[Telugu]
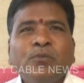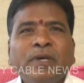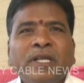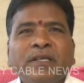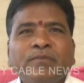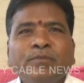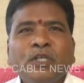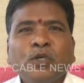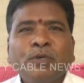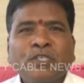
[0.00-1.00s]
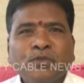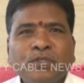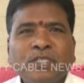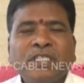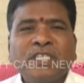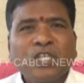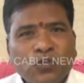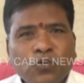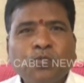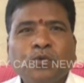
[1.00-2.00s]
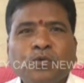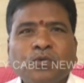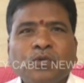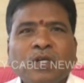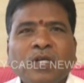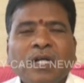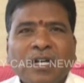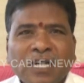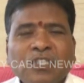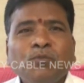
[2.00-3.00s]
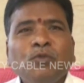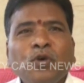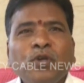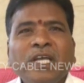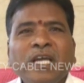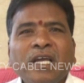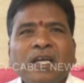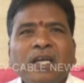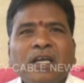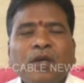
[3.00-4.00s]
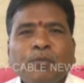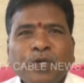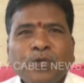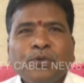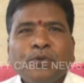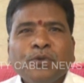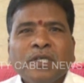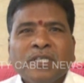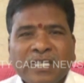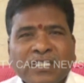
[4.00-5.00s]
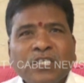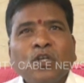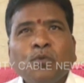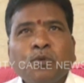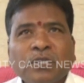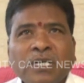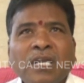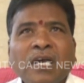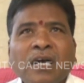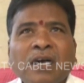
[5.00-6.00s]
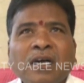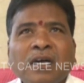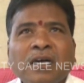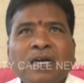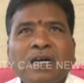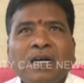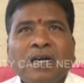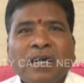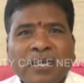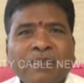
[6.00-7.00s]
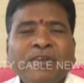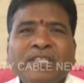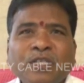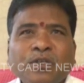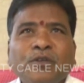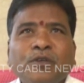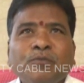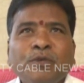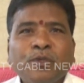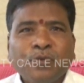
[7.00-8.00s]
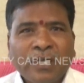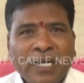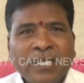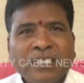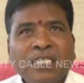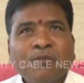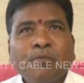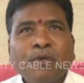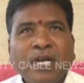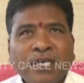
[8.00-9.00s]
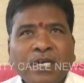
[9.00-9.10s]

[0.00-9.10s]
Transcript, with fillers: పైన మీకు ఫస్ట్ నుంచి చిన్న చూపు గతంలోనే మీరు ఎస్సీలు పుట్టాలా అన్న వ్యక్తి మీరు నారా చంద్రబాబు నాయుడు